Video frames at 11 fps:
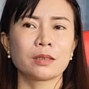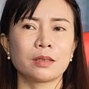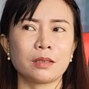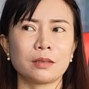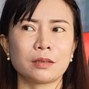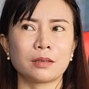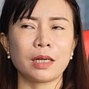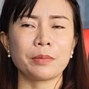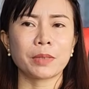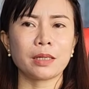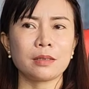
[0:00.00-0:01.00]
thì uh,
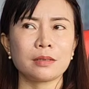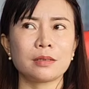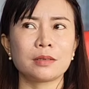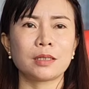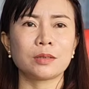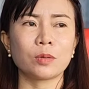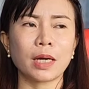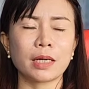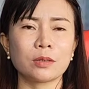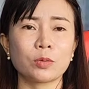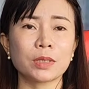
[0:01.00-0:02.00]
em thấy chương trình của
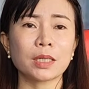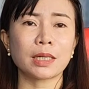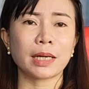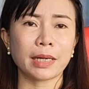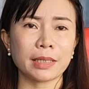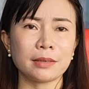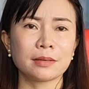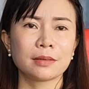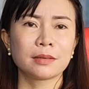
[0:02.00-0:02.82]
anh cũng rất là hay